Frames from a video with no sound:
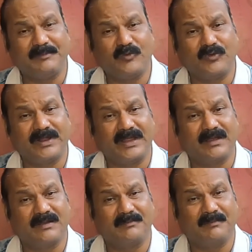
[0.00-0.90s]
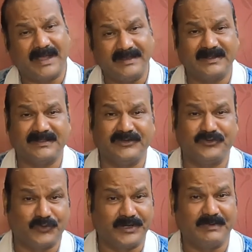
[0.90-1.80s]
में उनके भाई रहते हैं
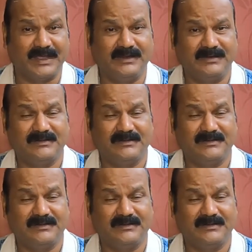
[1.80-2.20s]
छोटे भाई